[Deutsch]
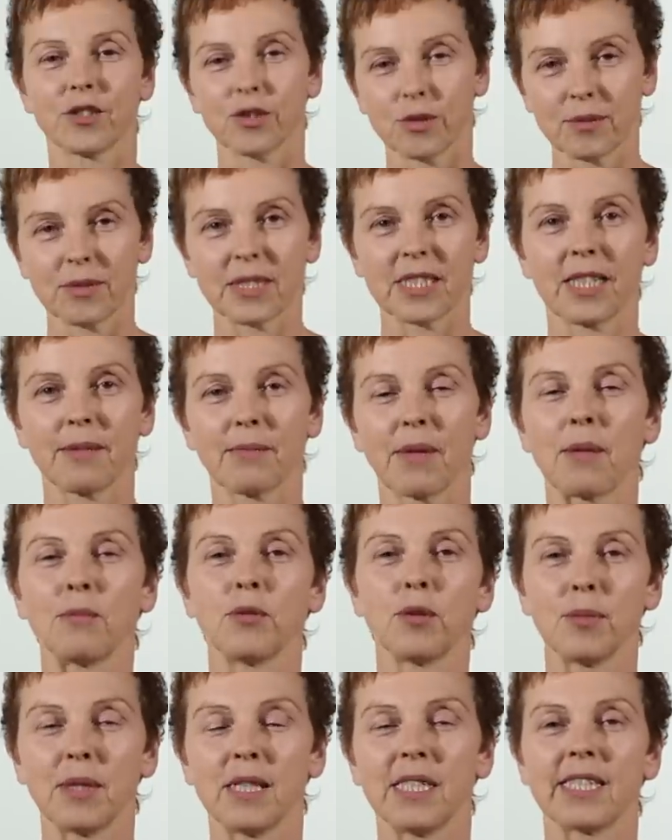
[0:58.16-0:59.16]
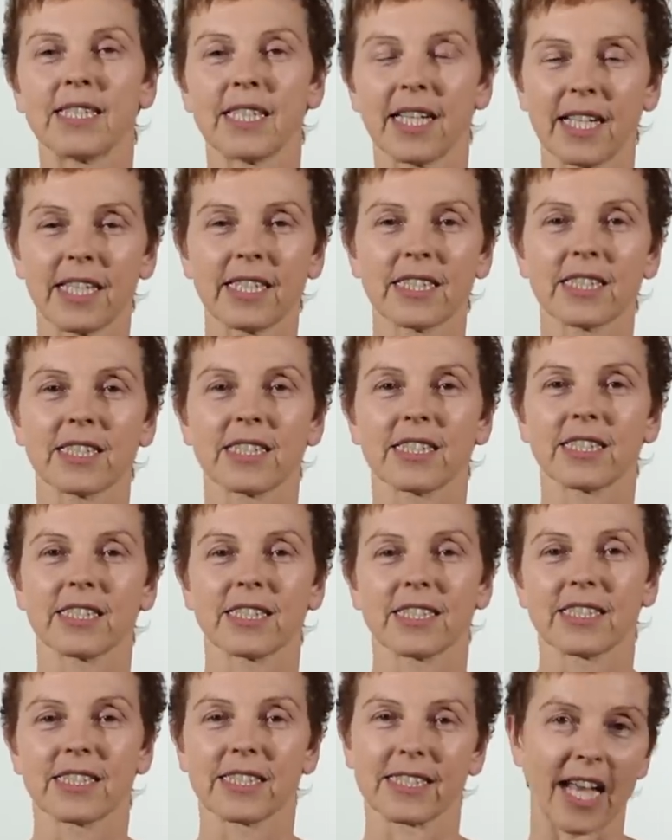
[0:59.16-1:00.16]
Zum Thema Mobilität
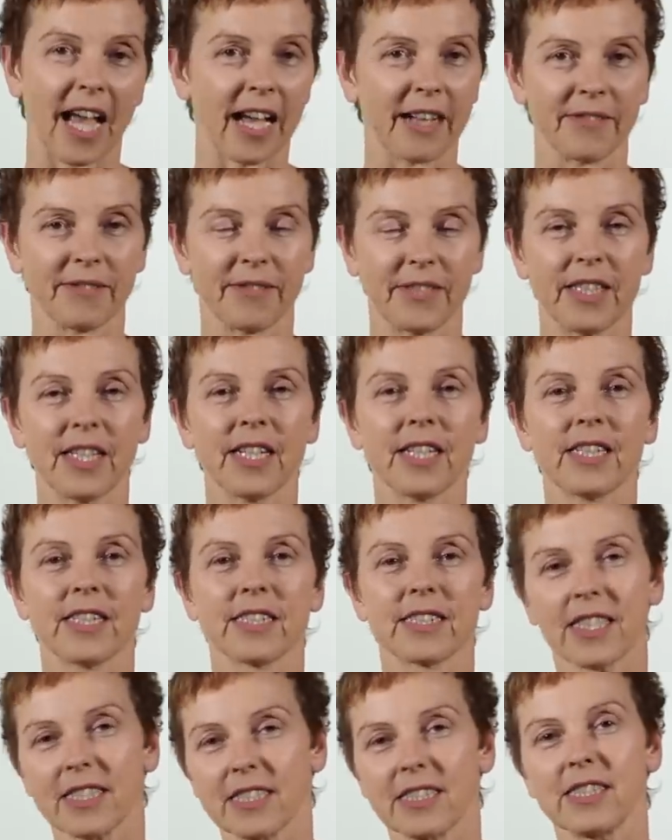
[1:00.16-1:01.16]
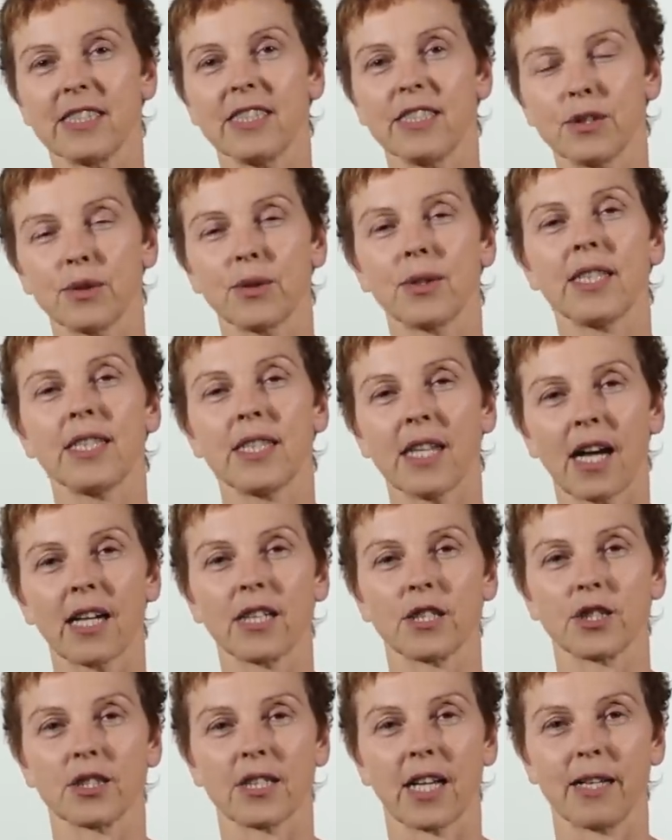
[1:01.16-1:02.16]
sagen wir, dass die
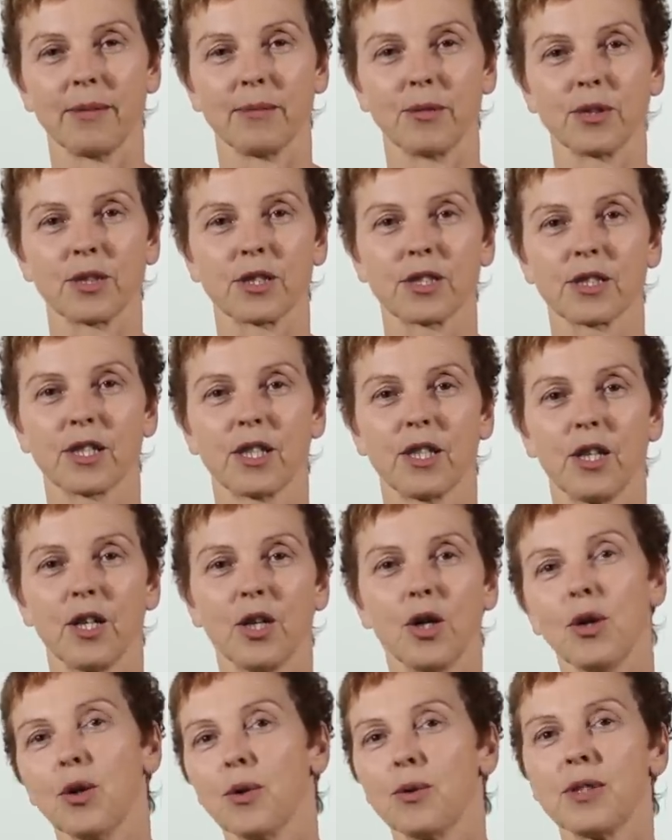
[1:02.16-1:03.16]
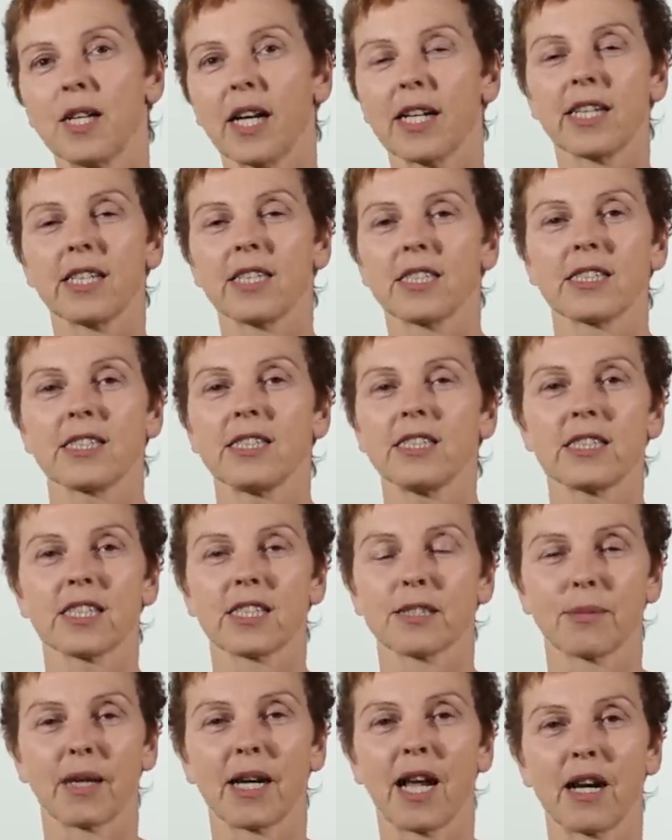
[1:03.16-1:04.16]
solidarisch sein muss. Und da geht es nicht,
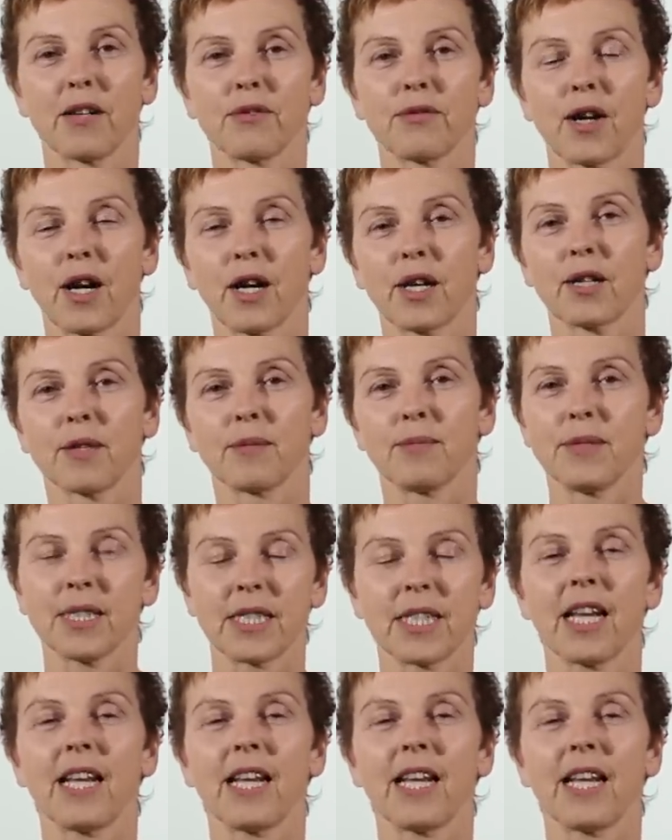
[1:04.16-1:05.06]
dass man einfach mit